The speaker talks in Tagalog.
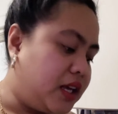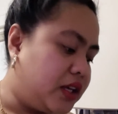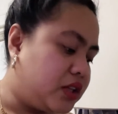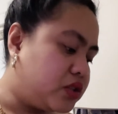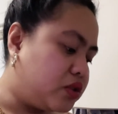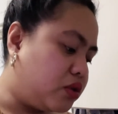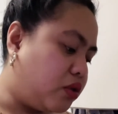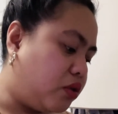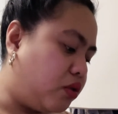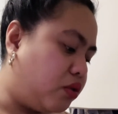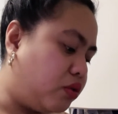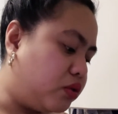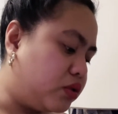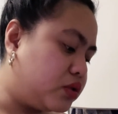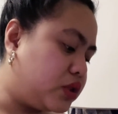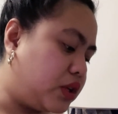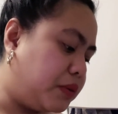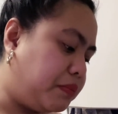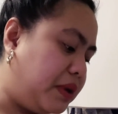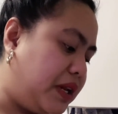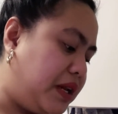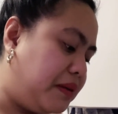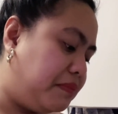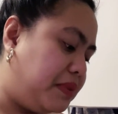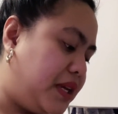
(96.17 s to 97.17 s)
So, sa
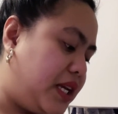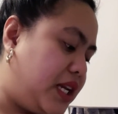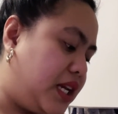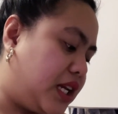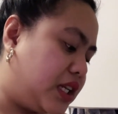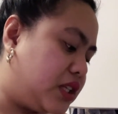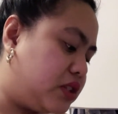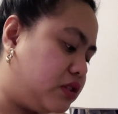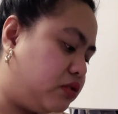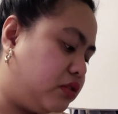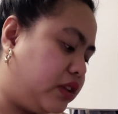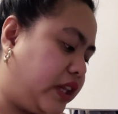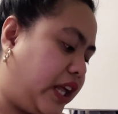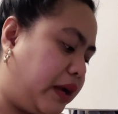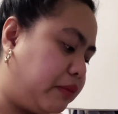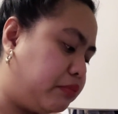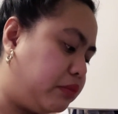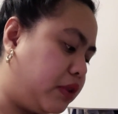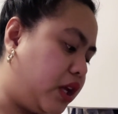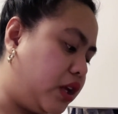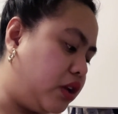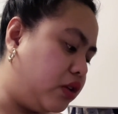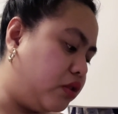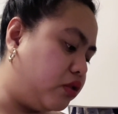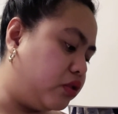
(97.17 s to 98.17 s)
Pilipinas nung time
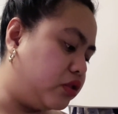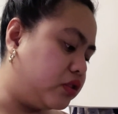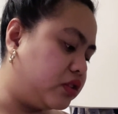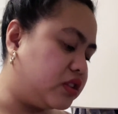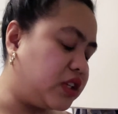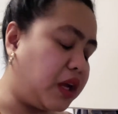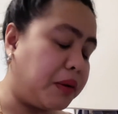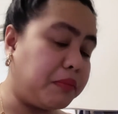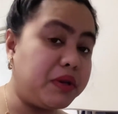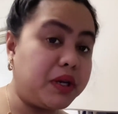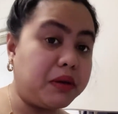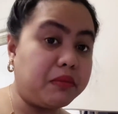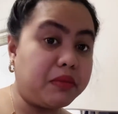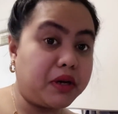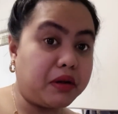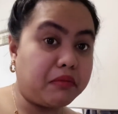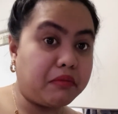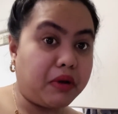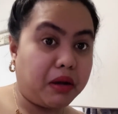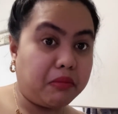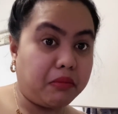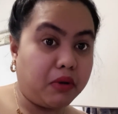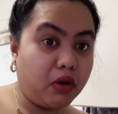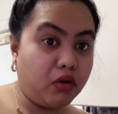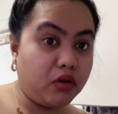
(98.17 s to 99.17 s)
na yon sabi naman ng
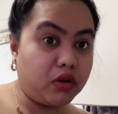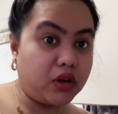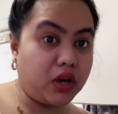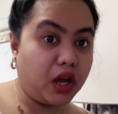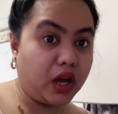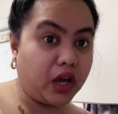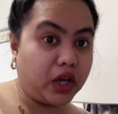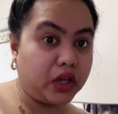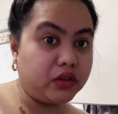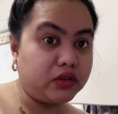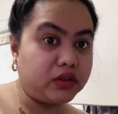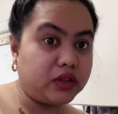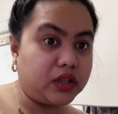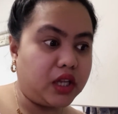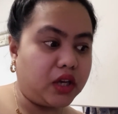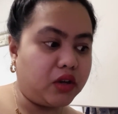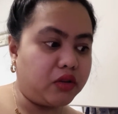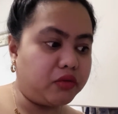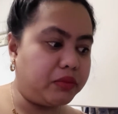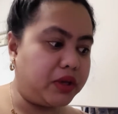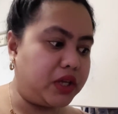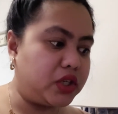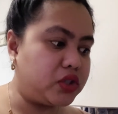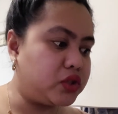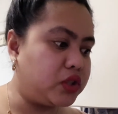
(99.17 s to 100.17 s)
mama ko hanggang ngayon daw,
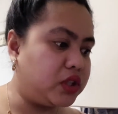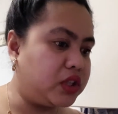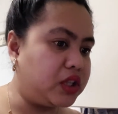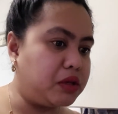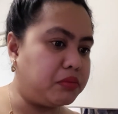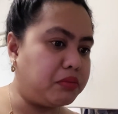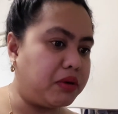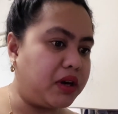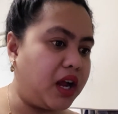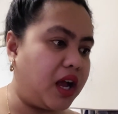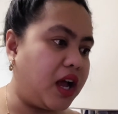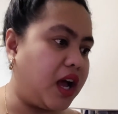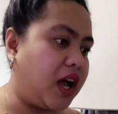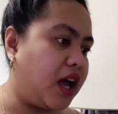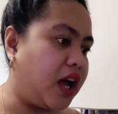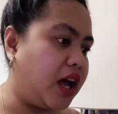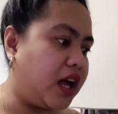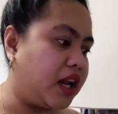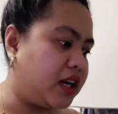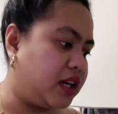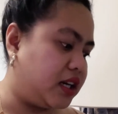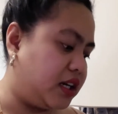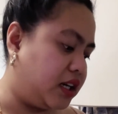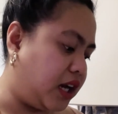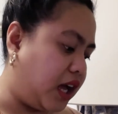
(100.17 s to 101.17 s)
medyo hindi pa
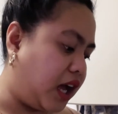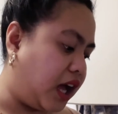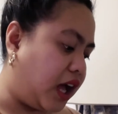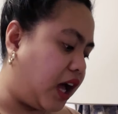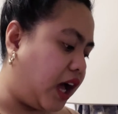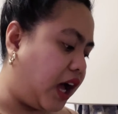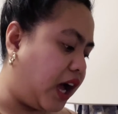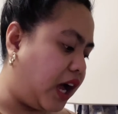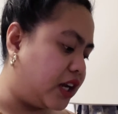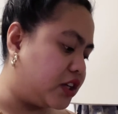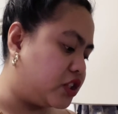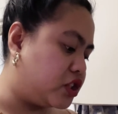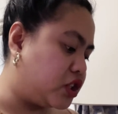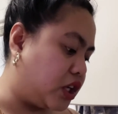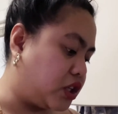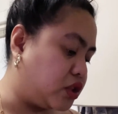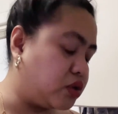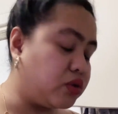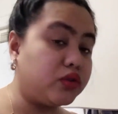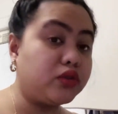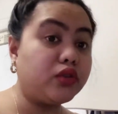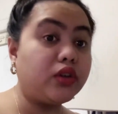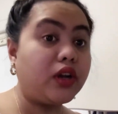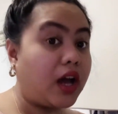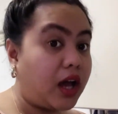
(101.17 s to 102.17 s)
nakaka-adjust. Nakaka
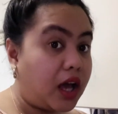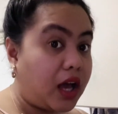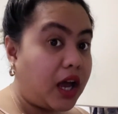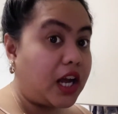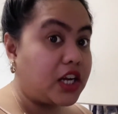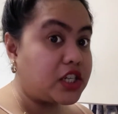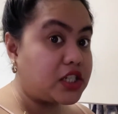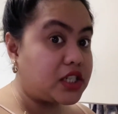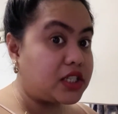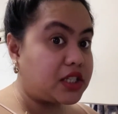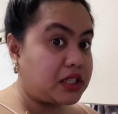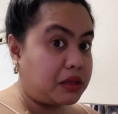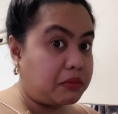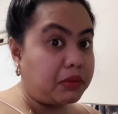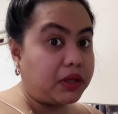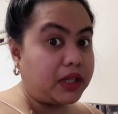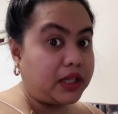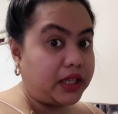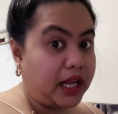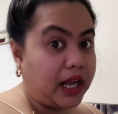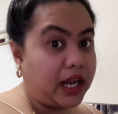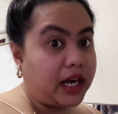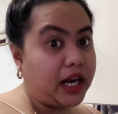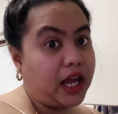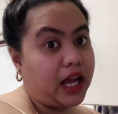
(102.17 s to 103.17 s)
Although nakaka-adjust naman
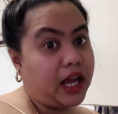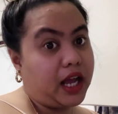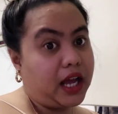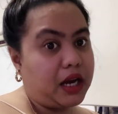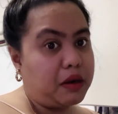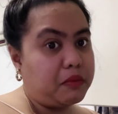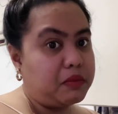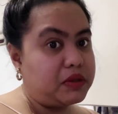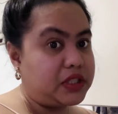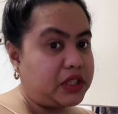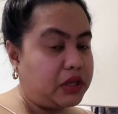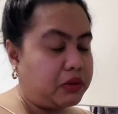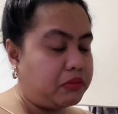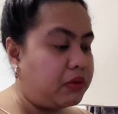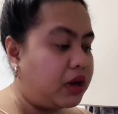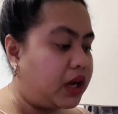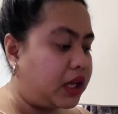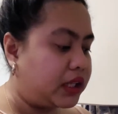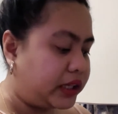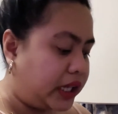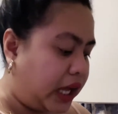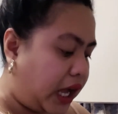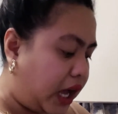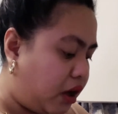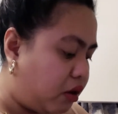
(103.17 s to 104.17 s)
na, nakakalabas na yung mga
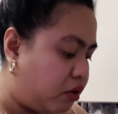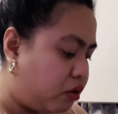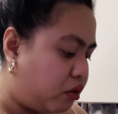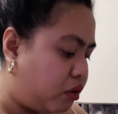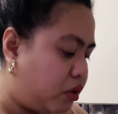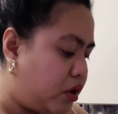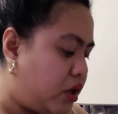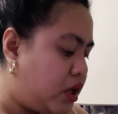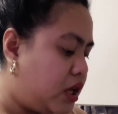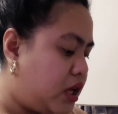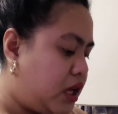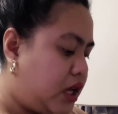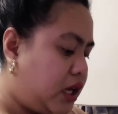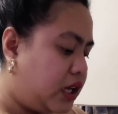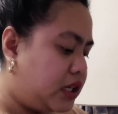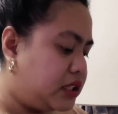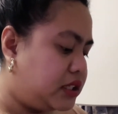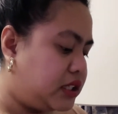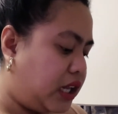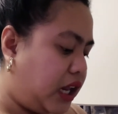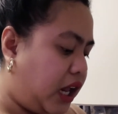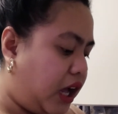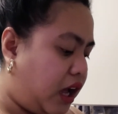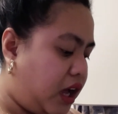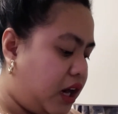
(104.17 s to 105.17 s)
tao.
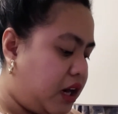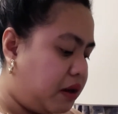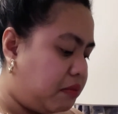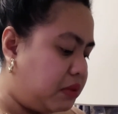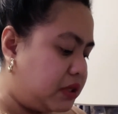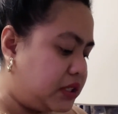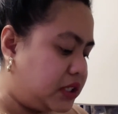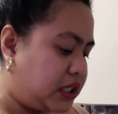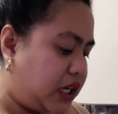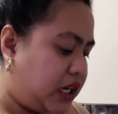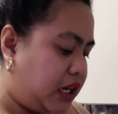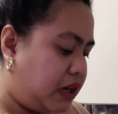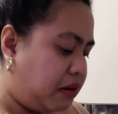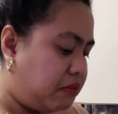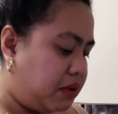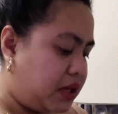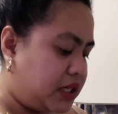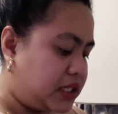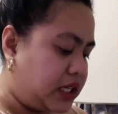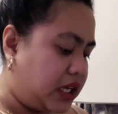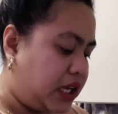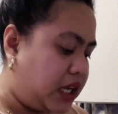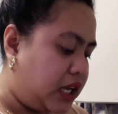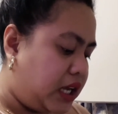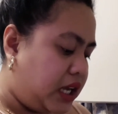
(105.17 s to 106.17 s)
Sila nga, labas na labas
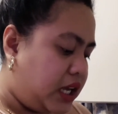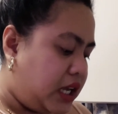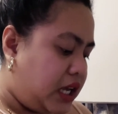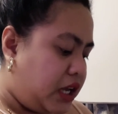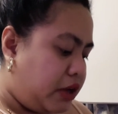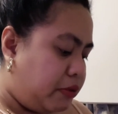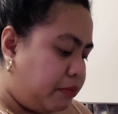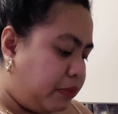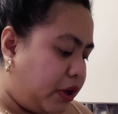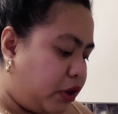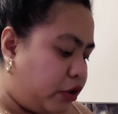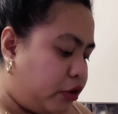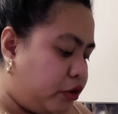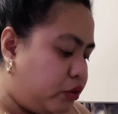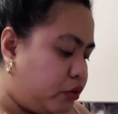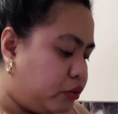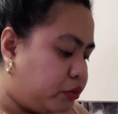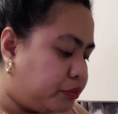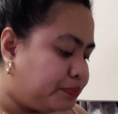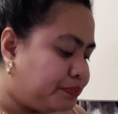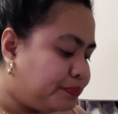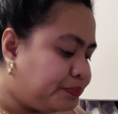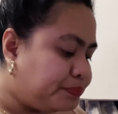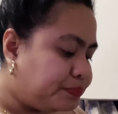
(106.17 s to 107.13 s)
eh. Pero yung